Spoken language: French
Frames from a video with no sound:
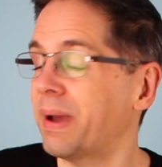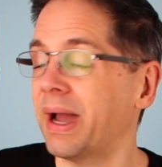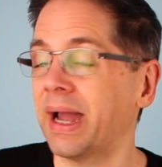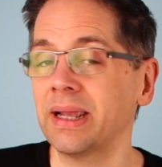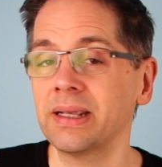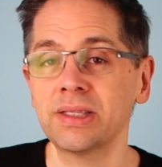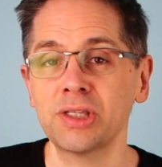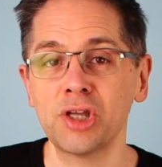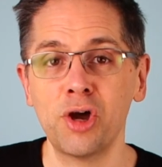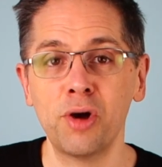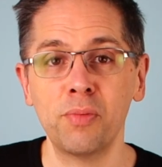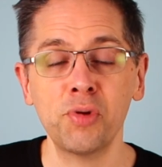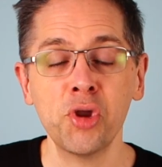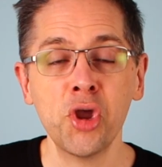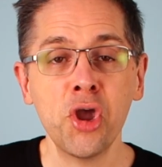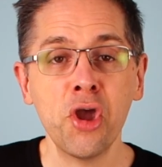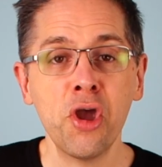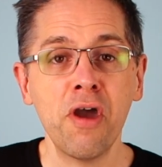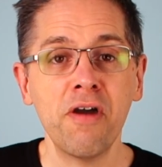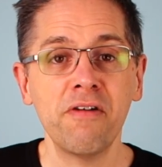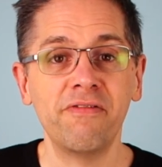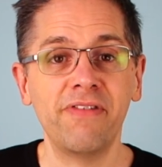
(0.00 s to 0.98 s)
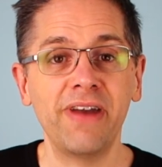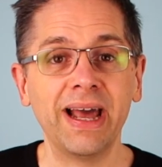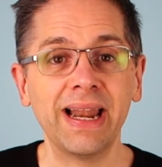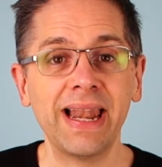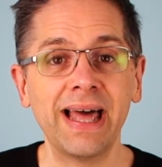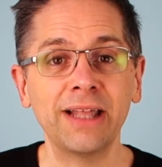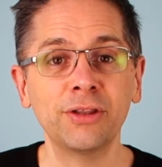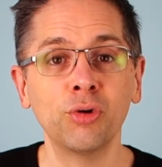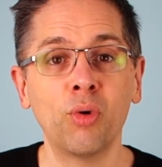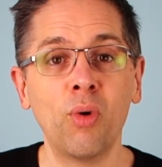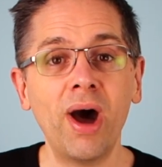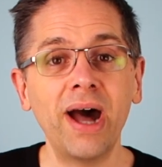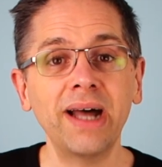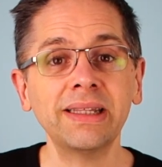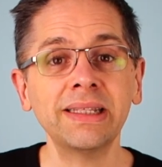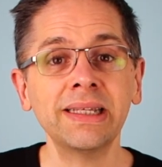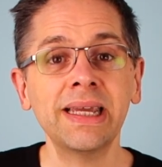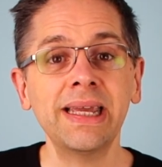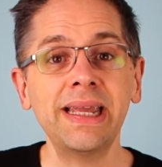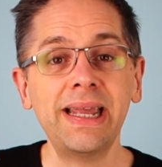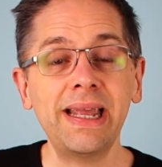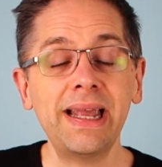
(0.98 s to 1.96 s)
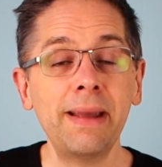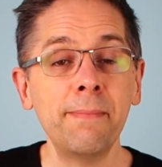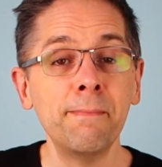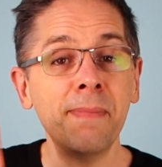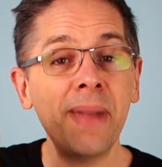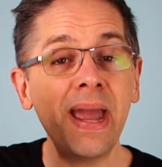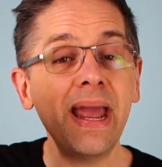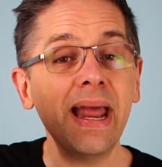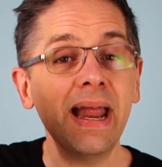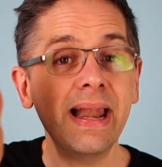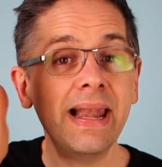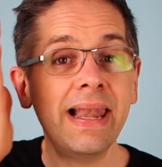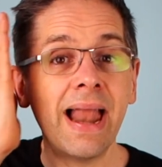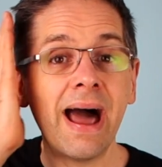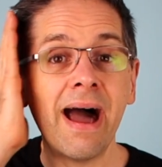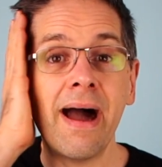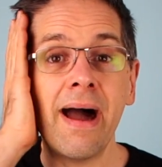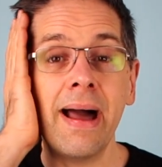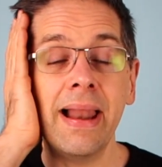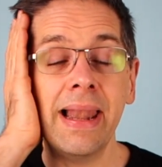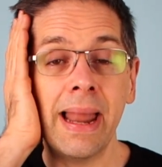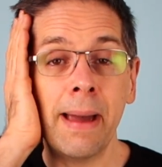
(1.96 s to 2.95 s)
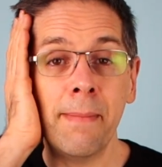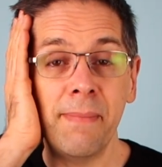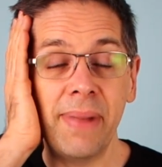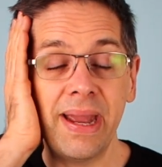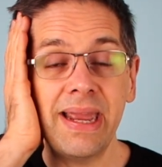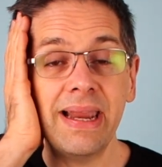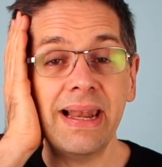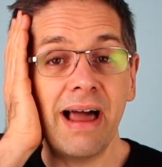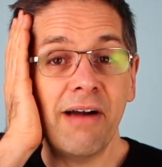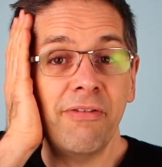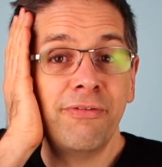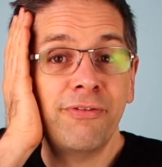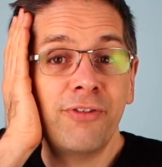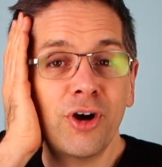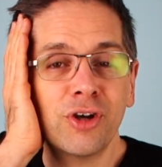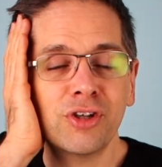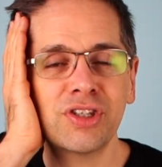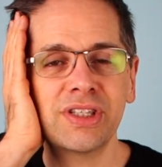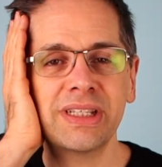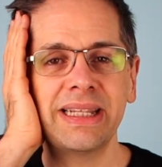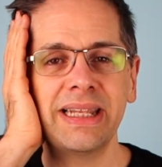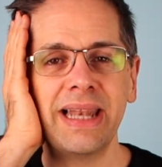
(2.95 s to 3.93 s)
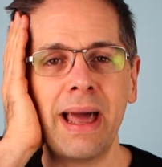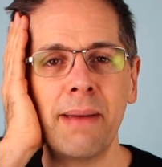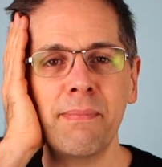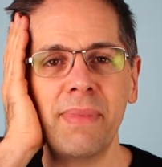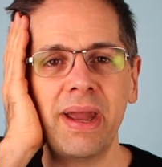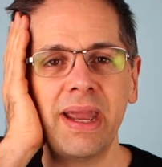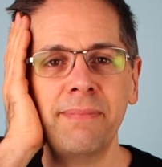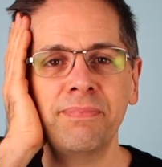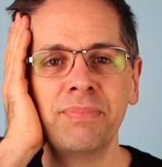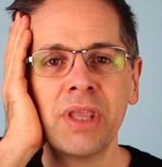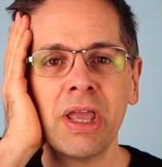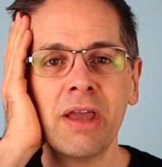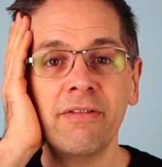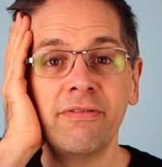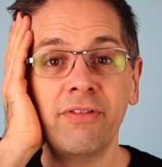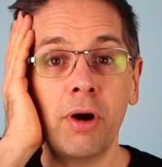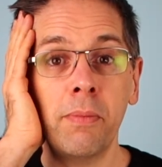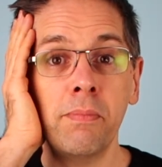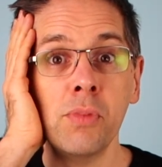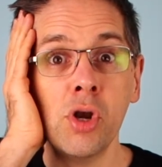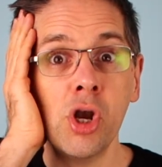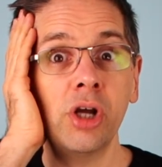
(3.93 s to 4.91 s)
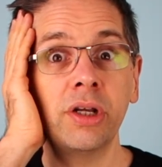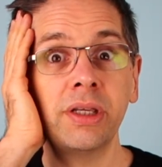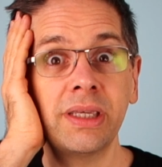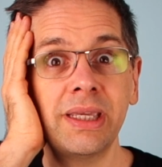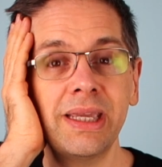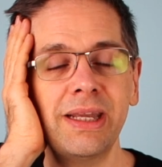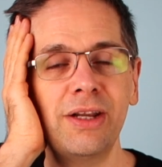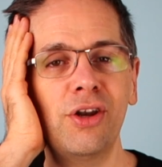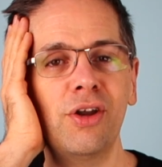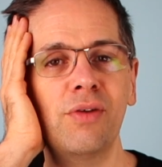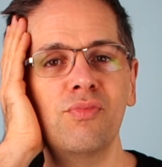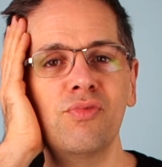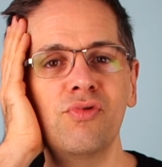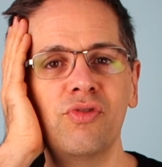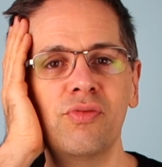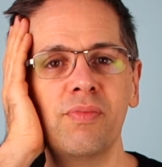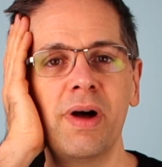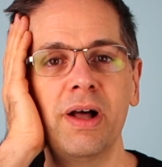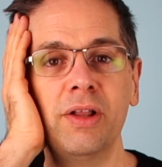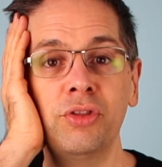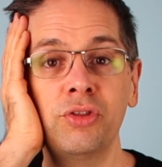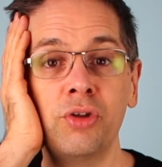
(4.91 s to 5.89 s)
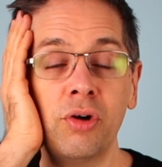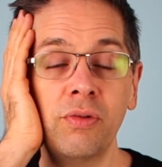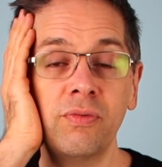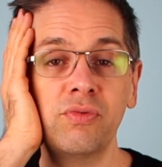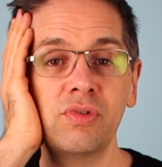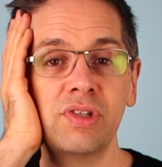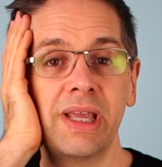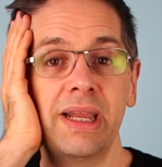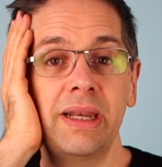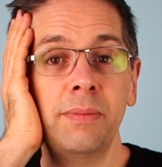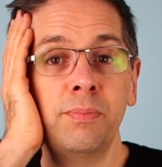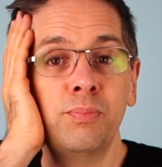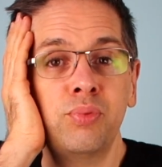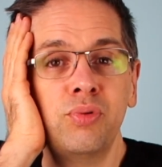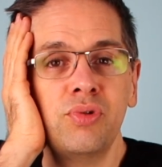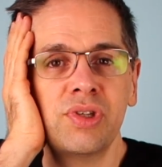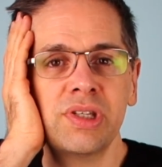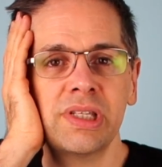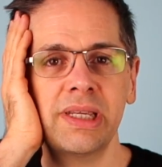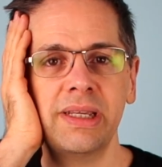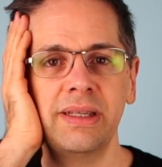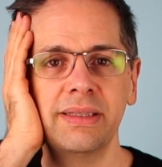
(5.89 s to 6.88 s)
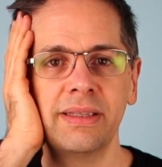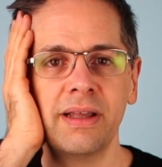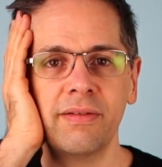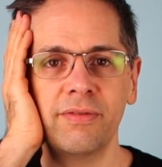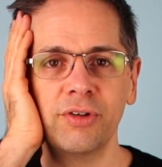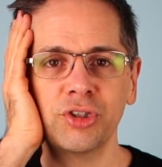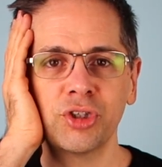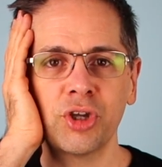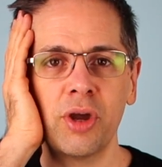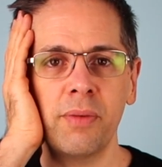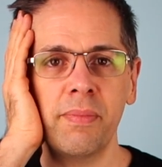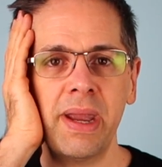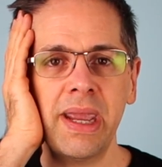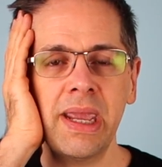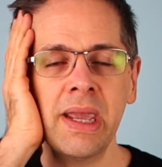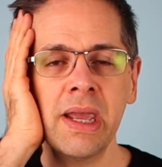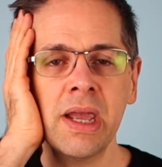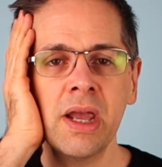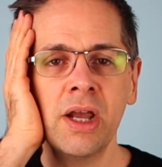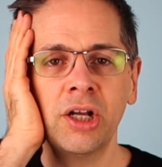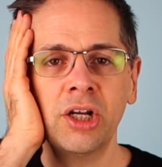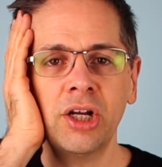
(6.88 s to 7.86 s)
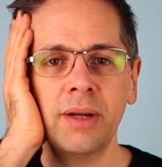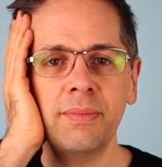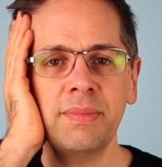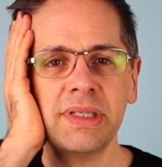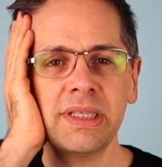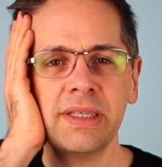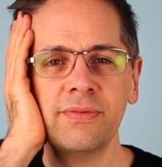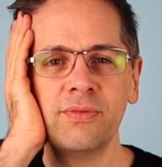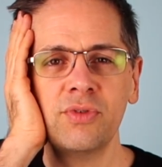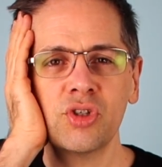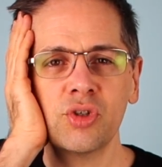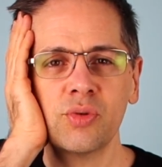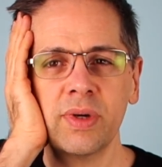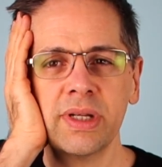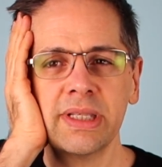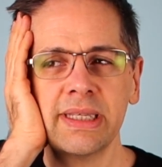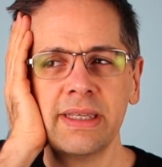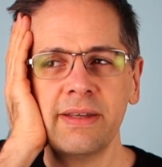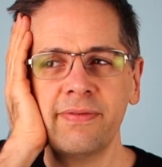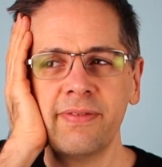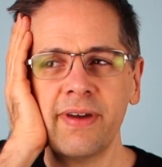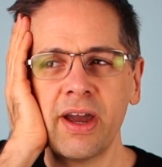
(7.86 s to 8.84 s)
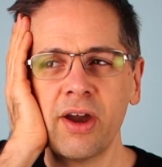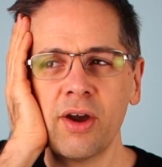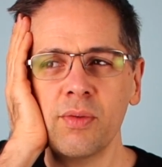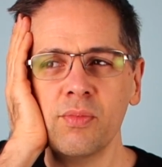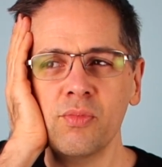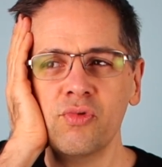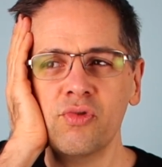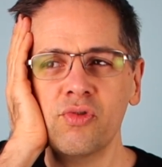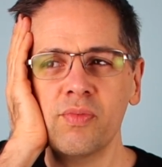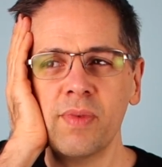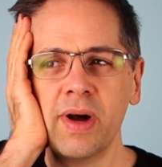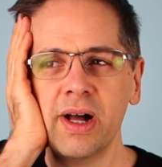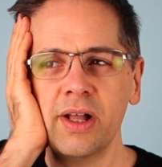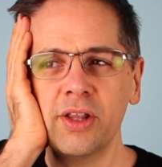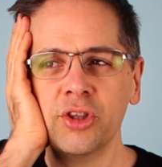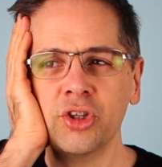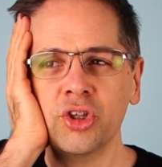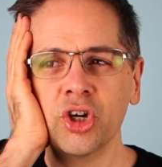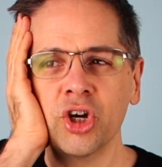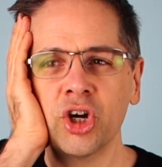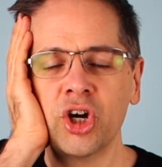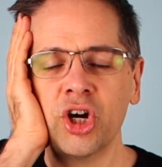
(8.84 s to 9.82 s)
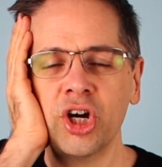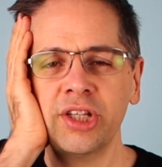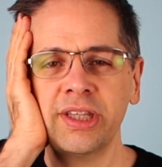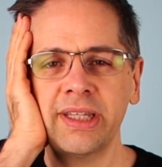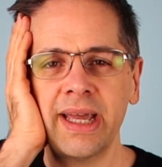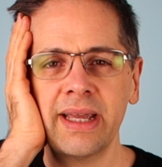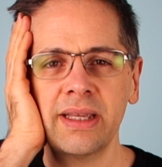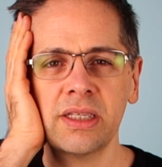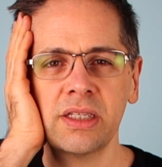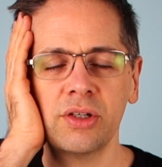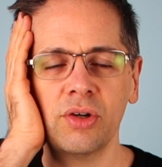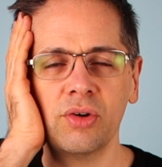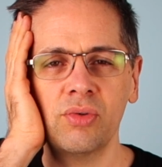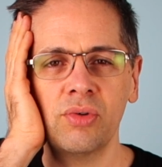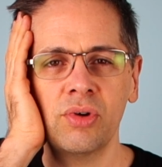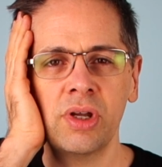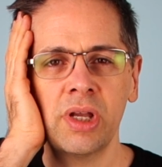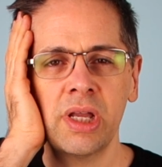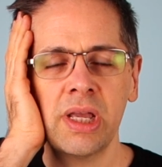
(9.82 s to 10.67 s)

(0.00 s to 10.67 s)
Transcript: par exemple vers la droite mais la, main, la force de la main va bloquer le mouvement. Donc, vous allez pousser dans votre main comme si vous souhaitiez faire un mouvement de rotation.